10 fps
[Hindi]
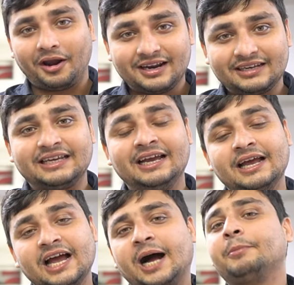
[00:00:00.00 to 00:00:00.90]
कॉल करते हैं
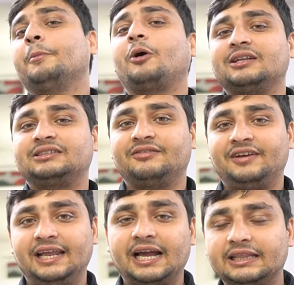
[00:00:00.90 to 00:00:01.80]
हमें बहुत अच्छी
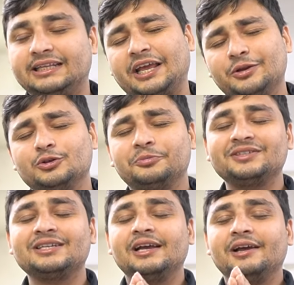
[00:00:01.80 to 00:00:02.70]
फीलिंग आती है थैंक यू सो
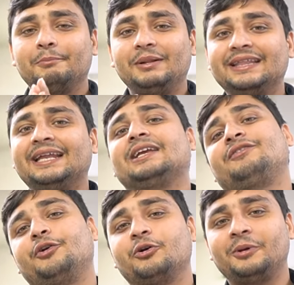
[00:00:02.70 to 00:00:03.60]
मच मिलते हैं
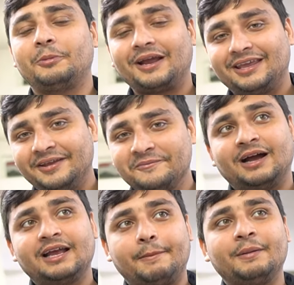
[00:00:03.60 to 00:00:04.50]
नेक्स्ट वीडियो में बाकी
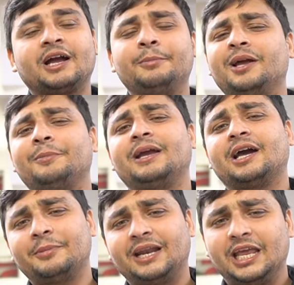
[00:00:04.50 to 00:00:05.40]
हाँ, यहाँ पे कभी कभी
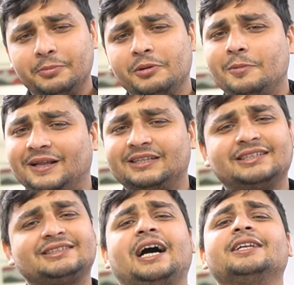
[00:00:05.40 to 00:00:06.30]
अगर मैं नहीं भी मिल पाता
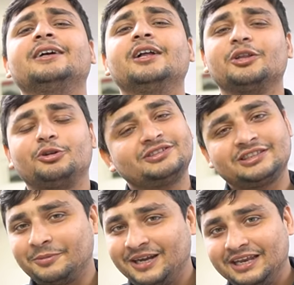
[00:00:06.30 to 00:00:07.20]
जैसे आज थोड़ी सी
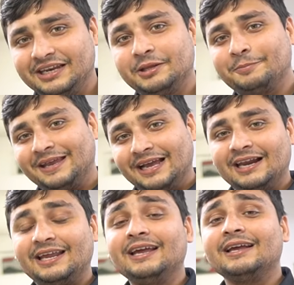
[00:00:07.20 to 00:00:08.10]
तबीयत ठीक नहीं थी भैया
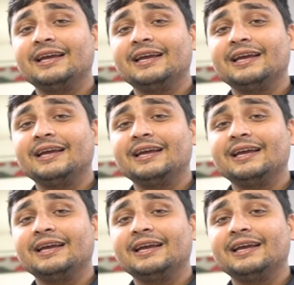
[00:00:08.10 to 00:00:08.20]
ने